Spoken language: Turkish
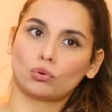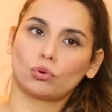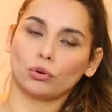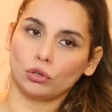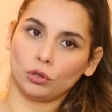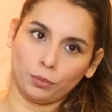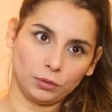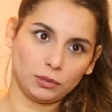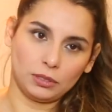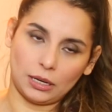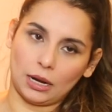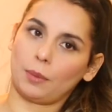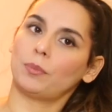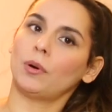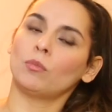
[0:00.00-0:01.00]
su koyup
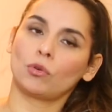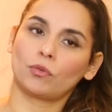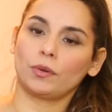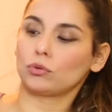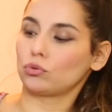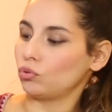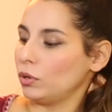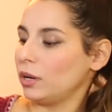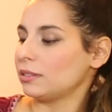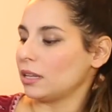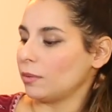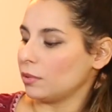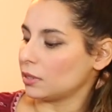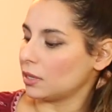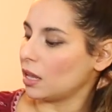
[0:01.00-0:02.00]
direkt pamuk ve suyla
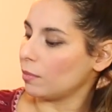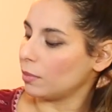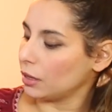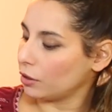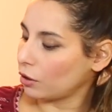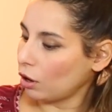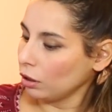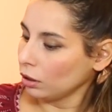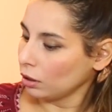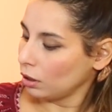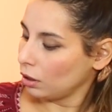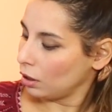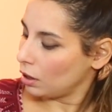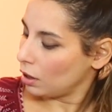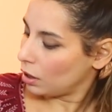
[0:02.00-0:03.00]
temizleyebiliyor.
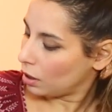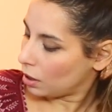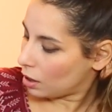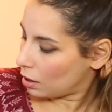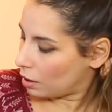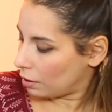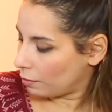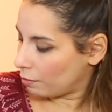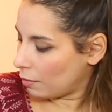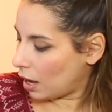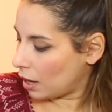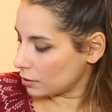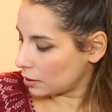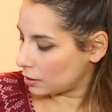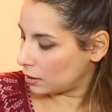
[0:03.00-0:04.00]

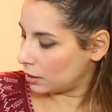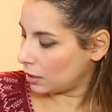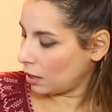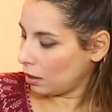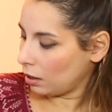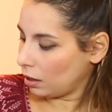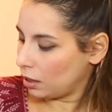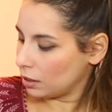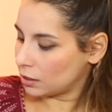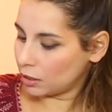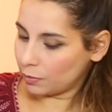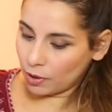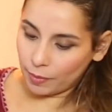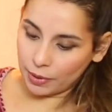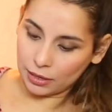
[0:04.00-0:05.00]
Bazısı da
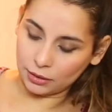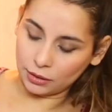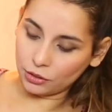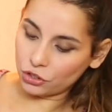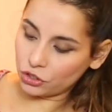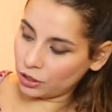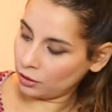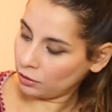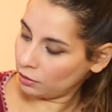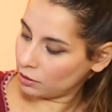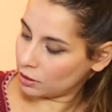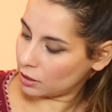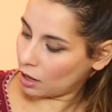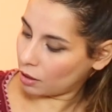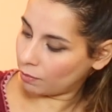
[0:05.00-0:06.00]
hazır bebekler için
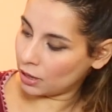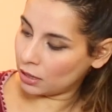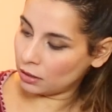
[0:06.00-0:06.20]
ıslak